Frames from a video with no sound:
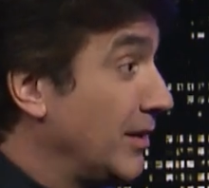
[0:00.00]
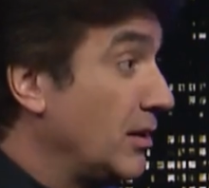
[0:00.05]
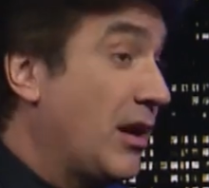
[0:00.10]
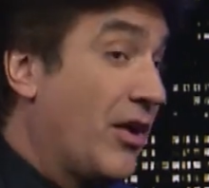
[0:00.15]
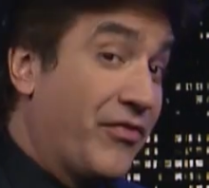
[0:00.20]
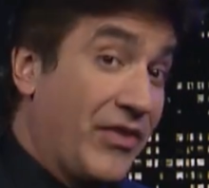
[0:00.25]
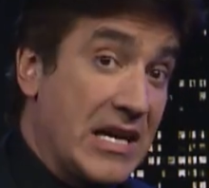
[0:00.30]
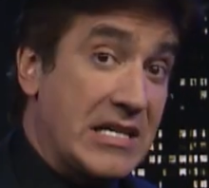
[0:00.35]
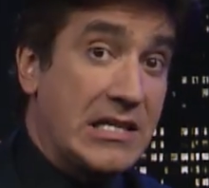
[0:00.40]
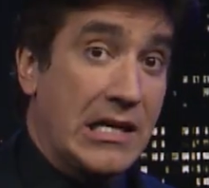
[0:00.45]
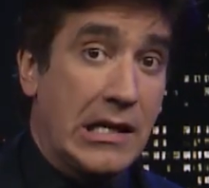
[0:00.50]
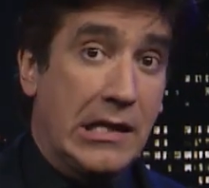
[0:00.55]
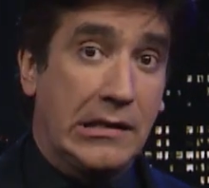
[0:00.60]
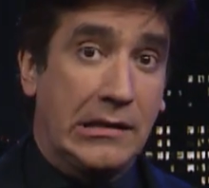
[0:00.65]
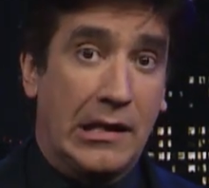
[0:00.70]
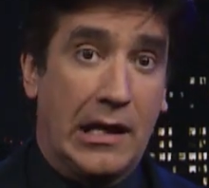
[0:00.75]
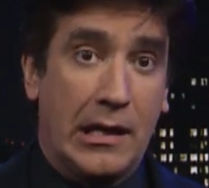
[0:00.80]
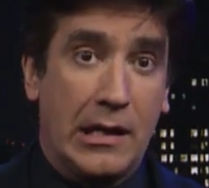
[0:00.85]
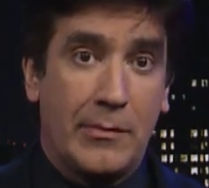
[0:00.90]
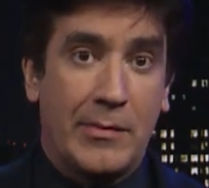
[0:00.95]
Es ah, una frase
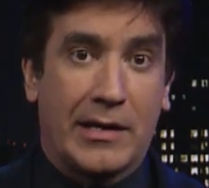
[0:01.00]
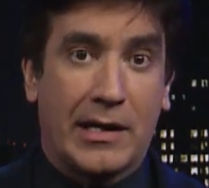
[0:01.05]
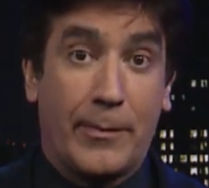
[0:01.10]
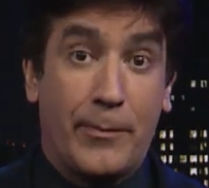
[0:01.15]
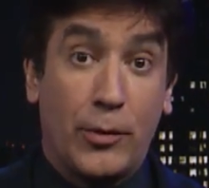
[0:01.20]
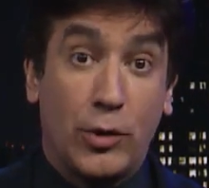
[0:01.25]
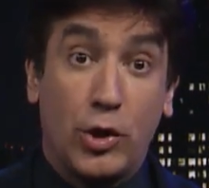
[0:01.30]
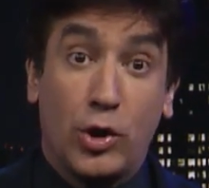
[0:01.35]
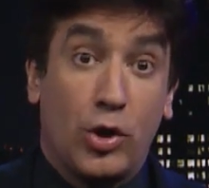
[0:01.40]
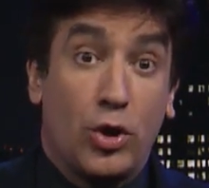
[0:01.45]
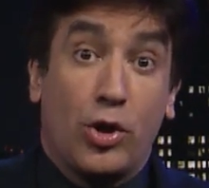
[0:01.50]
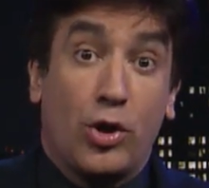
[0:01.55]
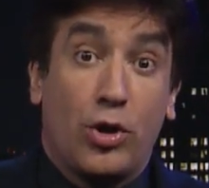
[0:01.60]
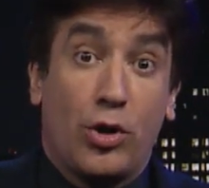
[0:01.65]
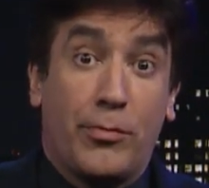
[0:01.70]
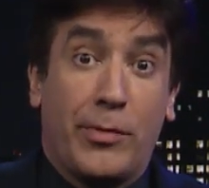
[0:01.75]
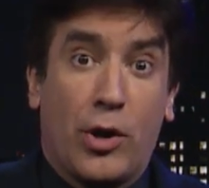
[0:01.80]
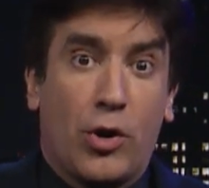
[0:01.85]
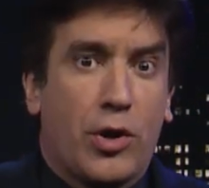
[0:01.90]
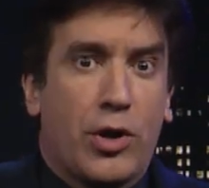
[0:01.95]
linda. Y me respondió, no,
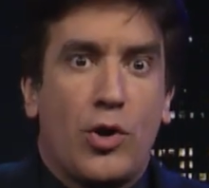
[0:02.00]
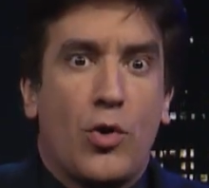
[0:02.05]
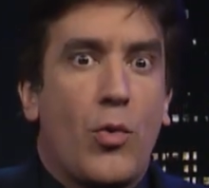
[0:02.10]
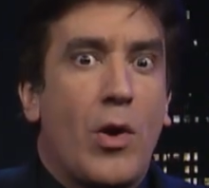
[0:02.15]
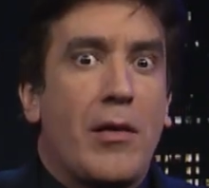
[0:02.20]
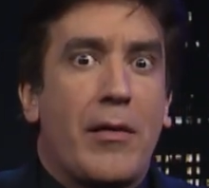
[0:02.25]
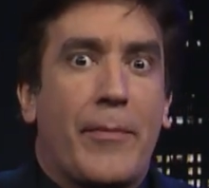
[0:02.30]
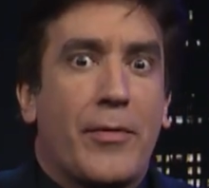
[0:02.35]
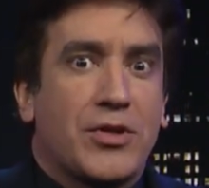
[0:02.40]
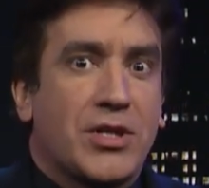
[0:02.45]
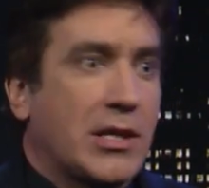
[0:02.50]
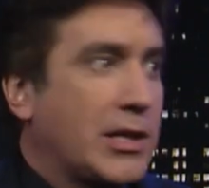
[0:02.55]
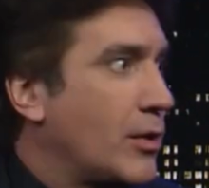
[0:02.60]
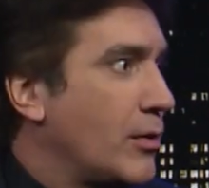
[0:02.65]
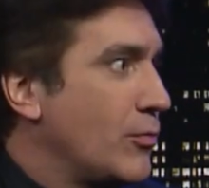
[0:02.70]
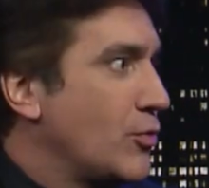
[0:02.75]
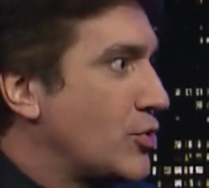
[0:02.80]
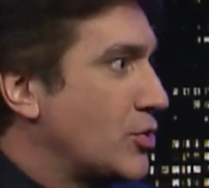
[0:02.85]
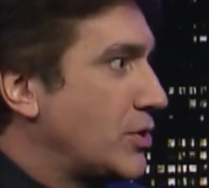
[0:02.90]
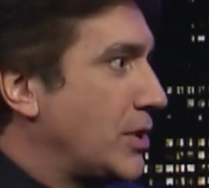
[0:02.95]
no, no, mejor que no vuelva porque yo
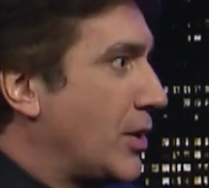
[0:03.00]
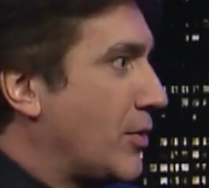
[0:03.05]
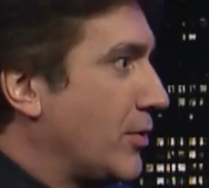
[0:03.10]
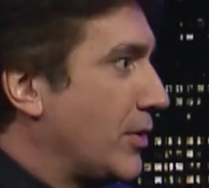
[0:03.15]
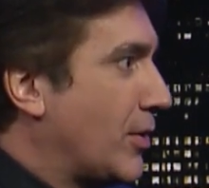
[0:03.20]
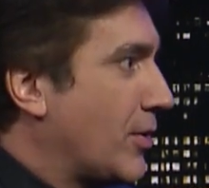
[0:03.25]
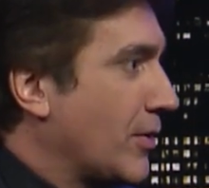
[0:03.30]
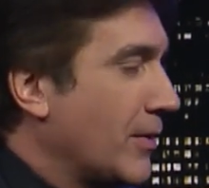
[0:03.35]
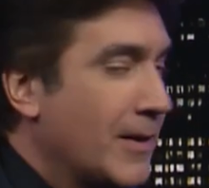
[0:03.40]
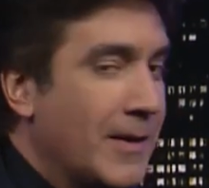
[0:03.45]
tengo muchos hijos. Digo,